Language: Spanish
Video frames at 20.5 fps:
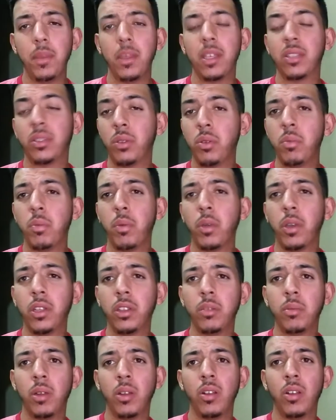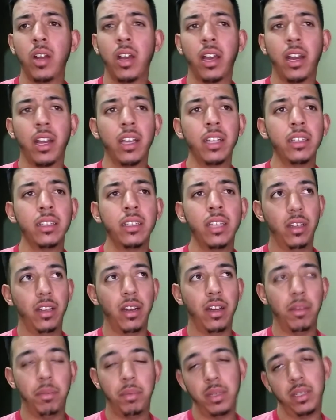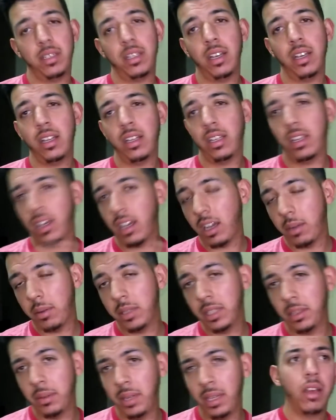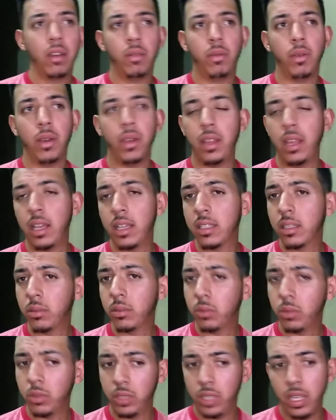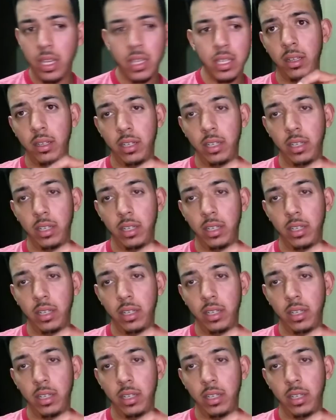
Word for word: estoy un poquito malo de la garganta. La pesca que acaban de ver fue de hace unos días.